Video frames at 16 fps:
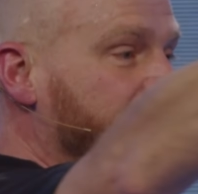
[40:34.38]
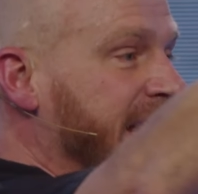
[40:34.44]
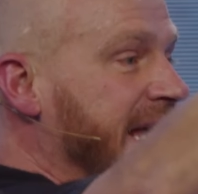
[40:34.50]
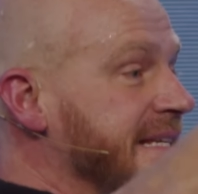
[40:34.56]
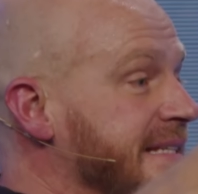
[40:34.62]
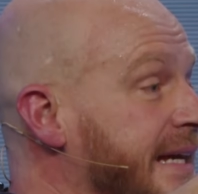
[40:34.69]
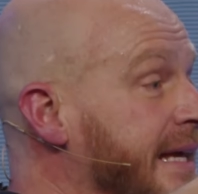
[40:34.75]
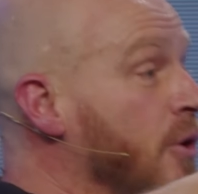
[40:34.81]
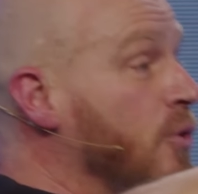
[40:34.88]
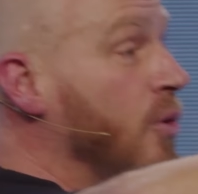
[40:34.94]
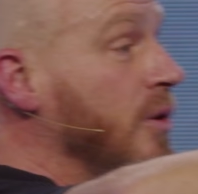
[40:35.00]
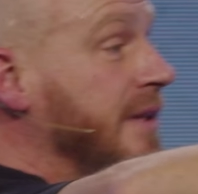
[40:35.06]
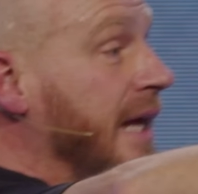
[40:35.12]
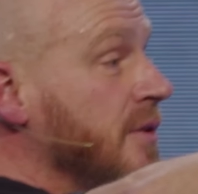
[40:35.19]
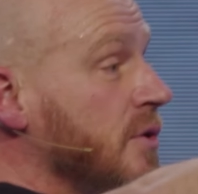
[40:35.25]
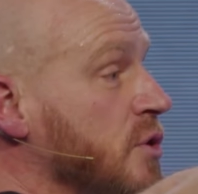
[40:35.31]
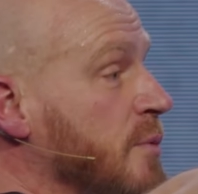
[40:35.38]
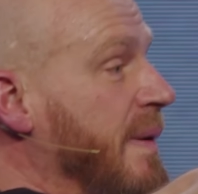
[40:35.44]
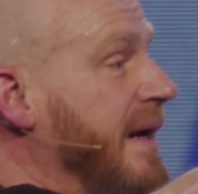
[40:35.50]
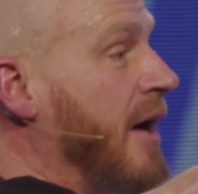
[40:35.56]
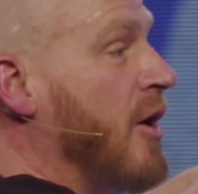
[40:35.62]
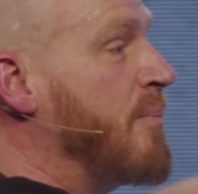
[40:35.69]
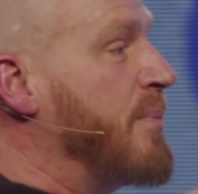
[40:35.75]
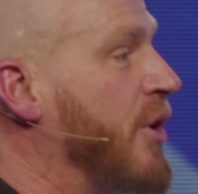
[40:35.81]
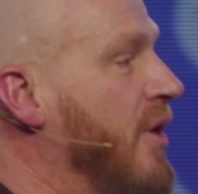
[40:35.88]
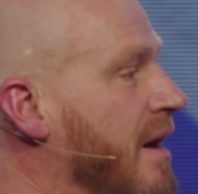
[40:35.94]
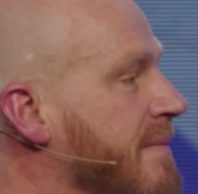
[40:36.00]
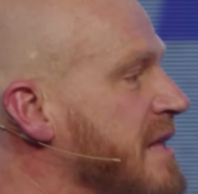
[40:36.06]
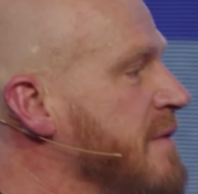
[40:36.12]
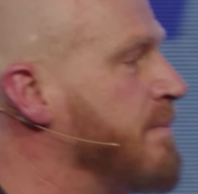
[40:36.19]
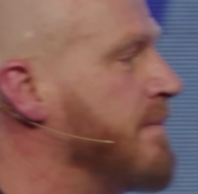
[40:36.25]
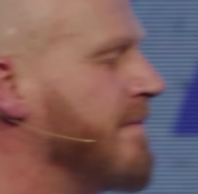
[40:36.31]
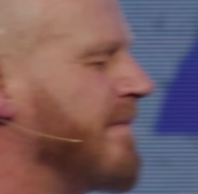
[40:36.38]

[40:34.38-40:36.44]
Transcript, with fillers: Y seguir ocultando su pecado, pero David